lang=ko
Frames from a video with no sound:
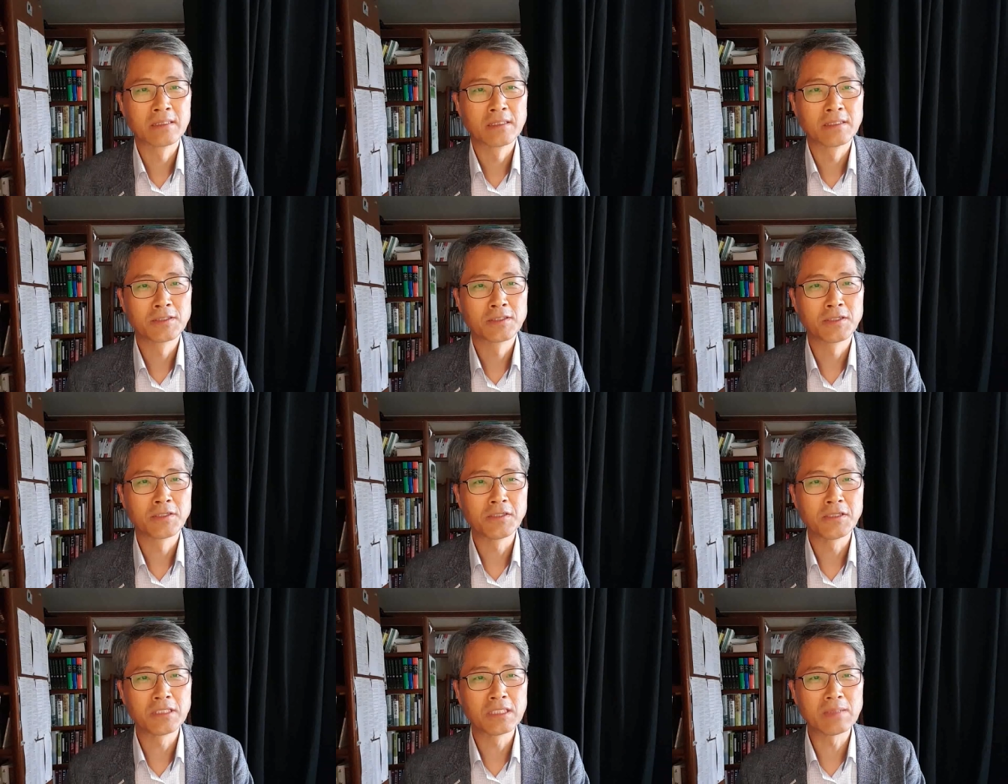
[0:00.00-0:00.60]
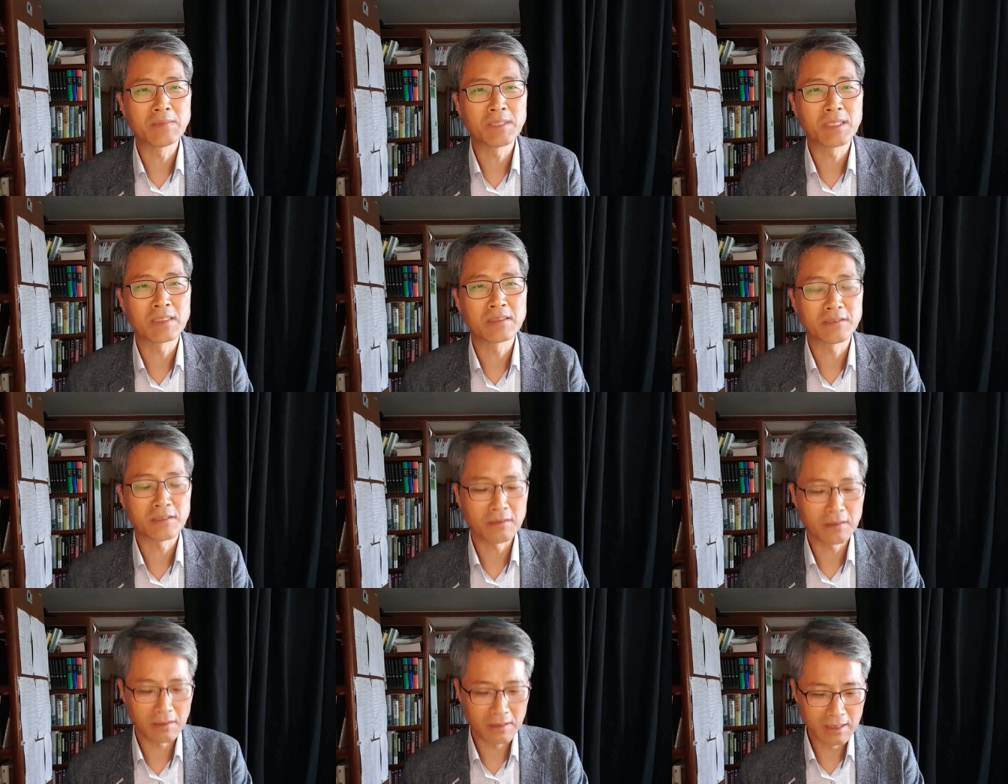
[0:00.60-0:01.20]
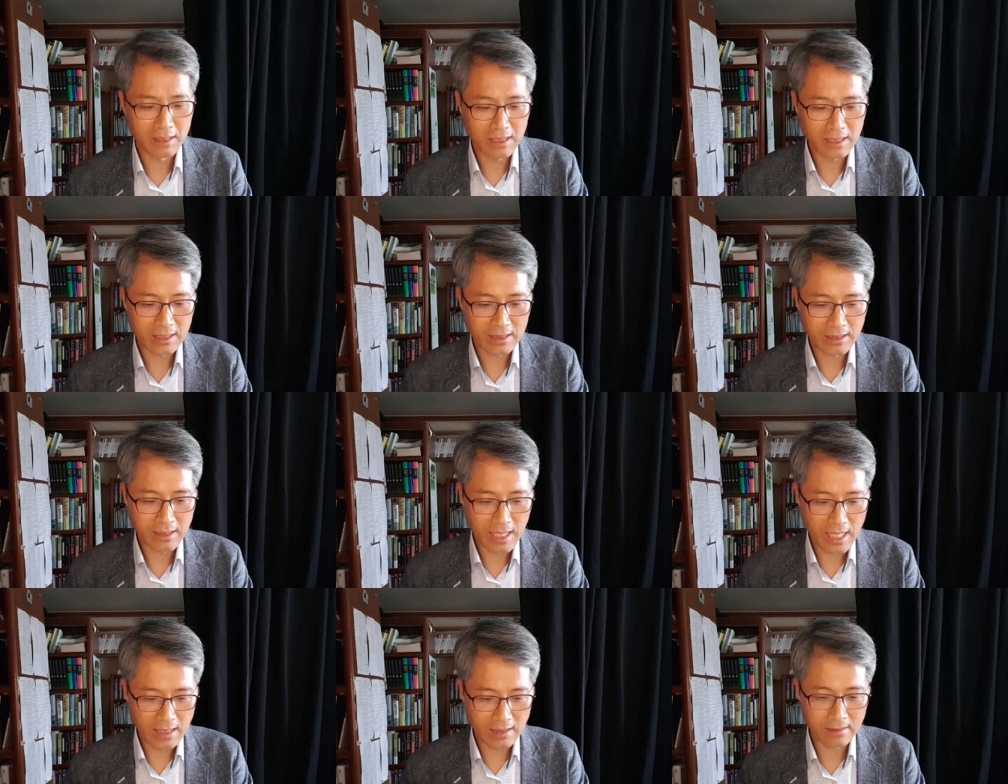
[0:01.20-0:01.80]
성령님께서 이렇게
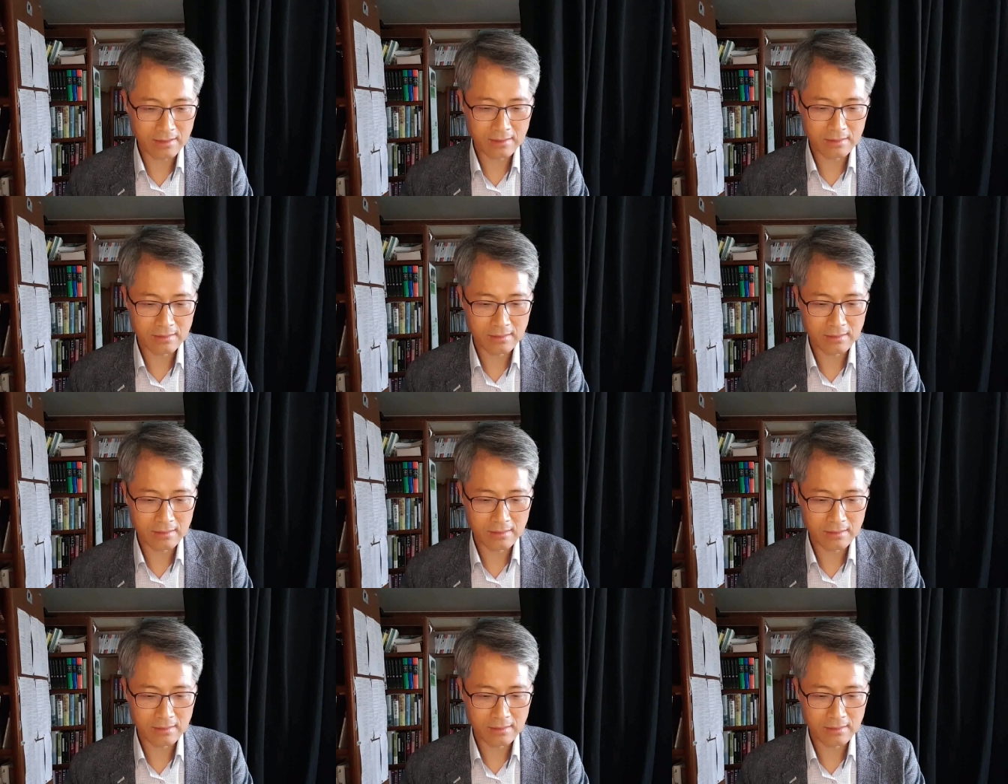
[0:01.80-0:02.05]
탁